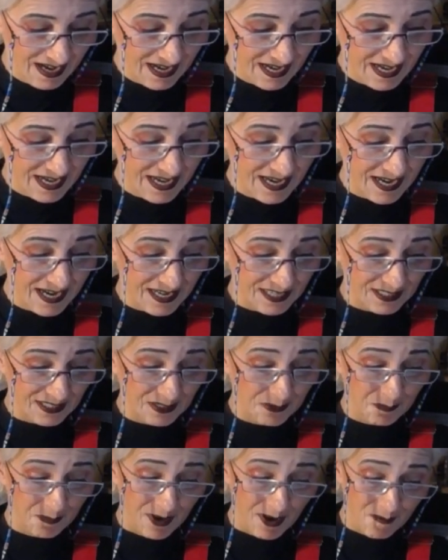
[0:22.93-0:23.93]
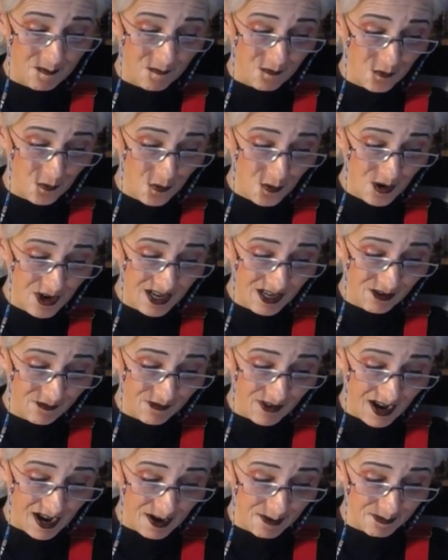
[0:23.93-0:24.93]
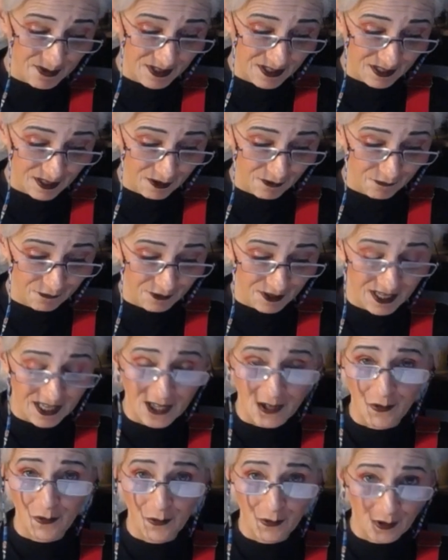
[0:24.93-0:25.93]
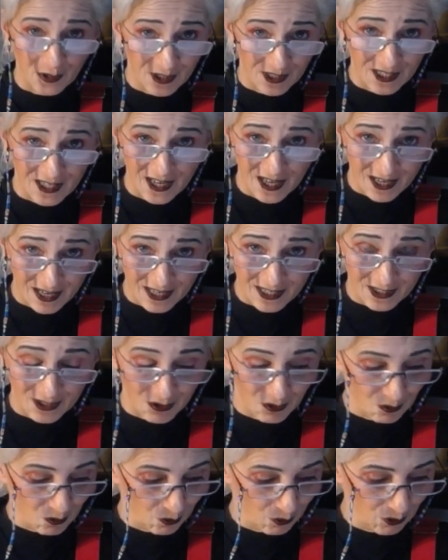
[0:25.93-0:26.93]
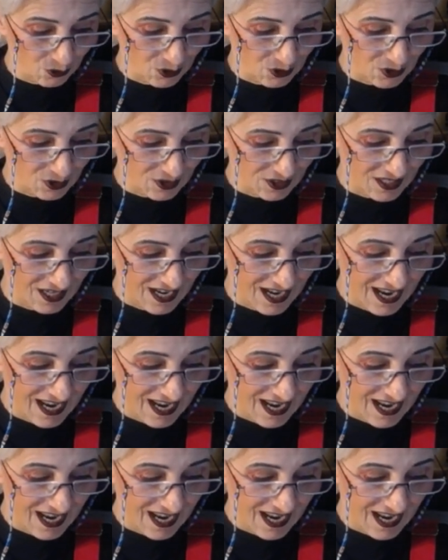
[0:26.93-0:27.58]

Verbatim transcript: Erst beim wohlig warmen Kaffee und Zigarettendunst,